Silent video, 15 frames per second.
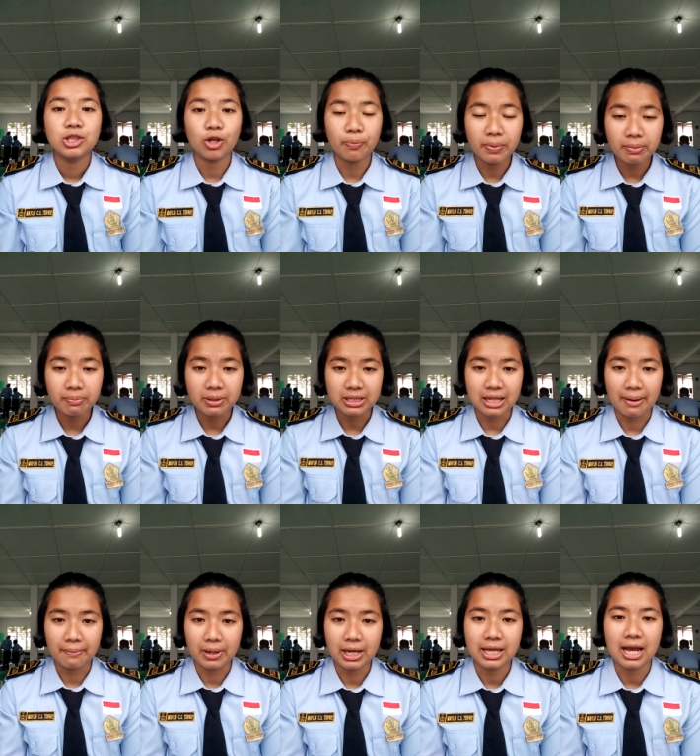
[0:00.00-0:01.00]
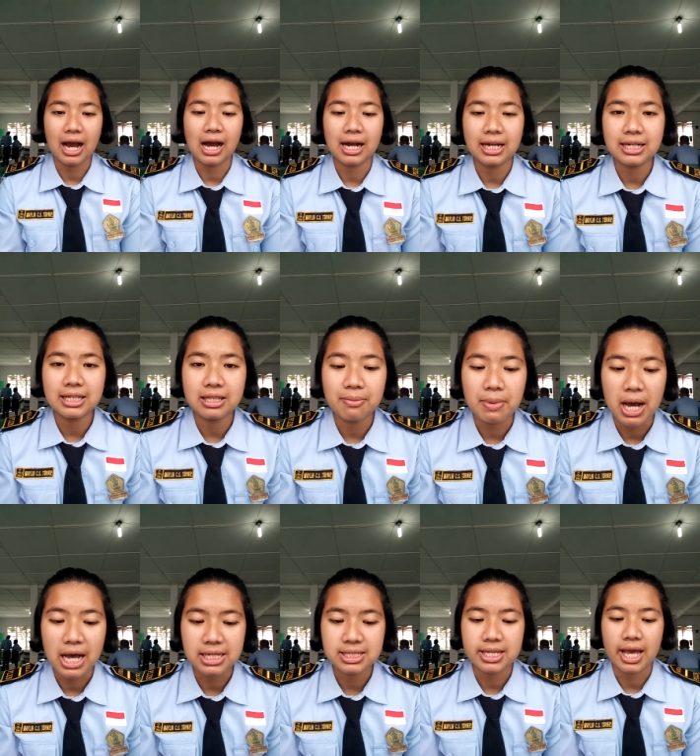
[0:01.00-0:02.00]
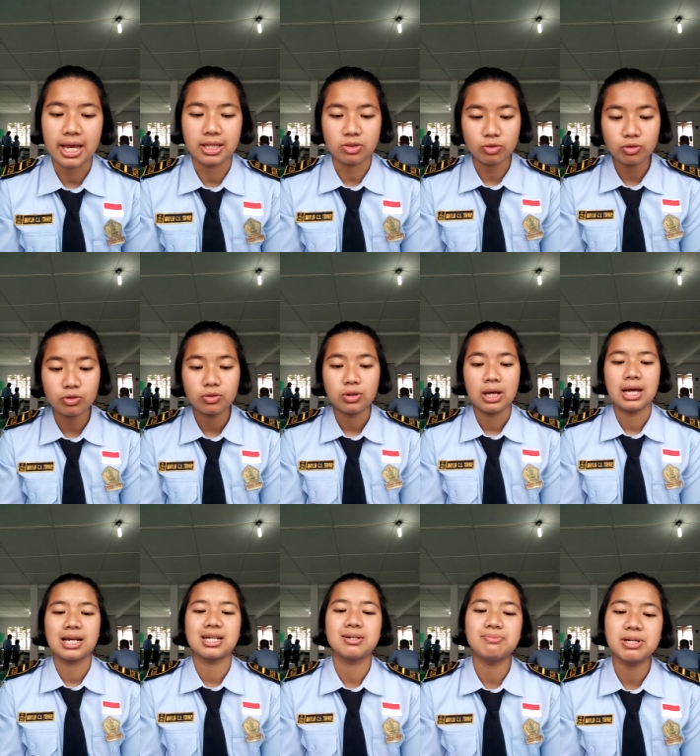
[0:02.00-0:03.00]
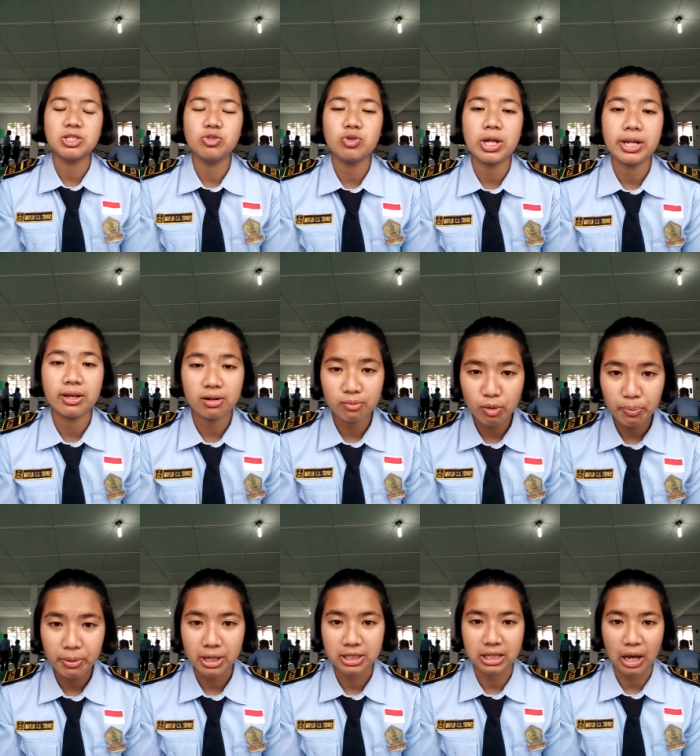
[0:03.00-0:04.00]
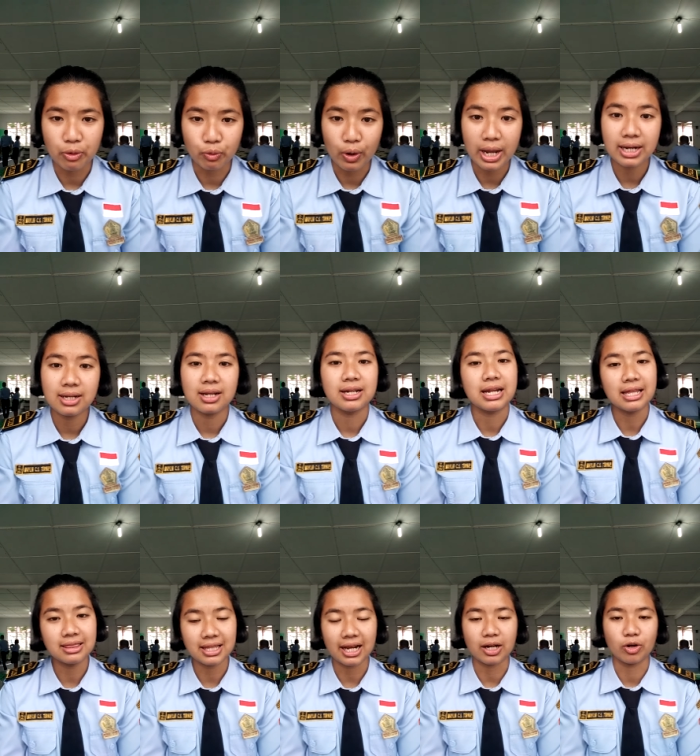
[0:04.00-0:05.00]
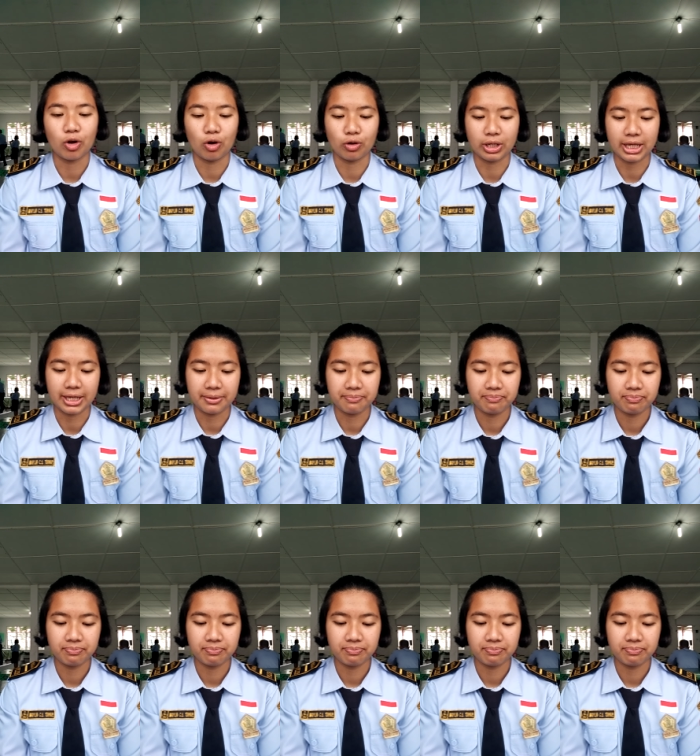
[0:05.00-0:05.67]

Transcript: Topik pertama yang akan kita bahas yaitu kemajuan ilmu pengetahuan dan teknologi.